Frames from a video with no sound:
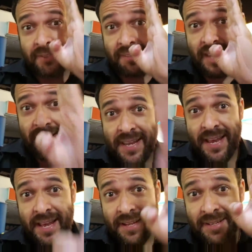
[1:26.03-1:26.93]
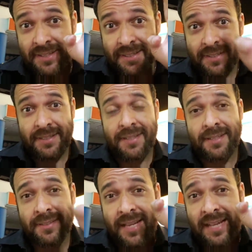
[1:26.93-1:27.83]
seguir,
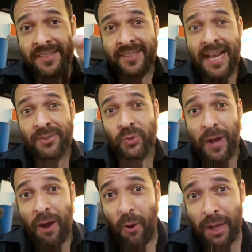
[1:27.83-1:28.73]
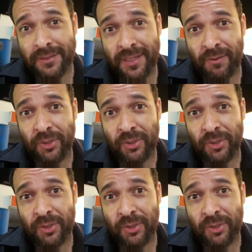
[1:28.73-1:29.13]
traçar sua rota.